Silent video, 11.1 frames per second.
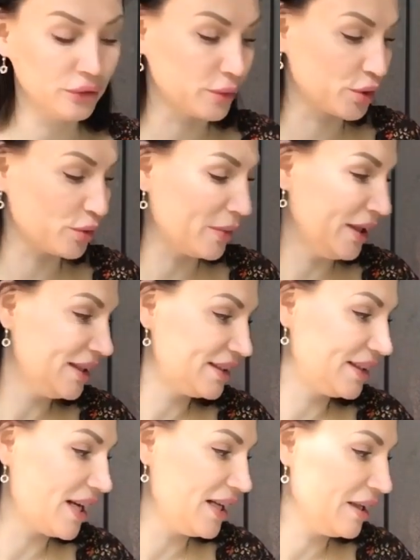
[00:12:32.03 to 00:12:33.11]
В общем, моя
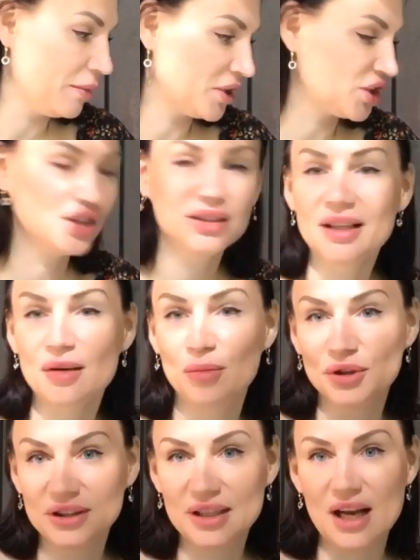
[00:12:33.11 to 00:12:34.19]
стиральная машинка
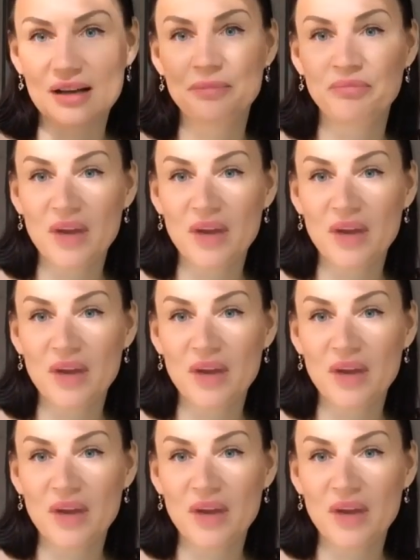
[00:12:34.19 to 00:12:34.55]
работает как?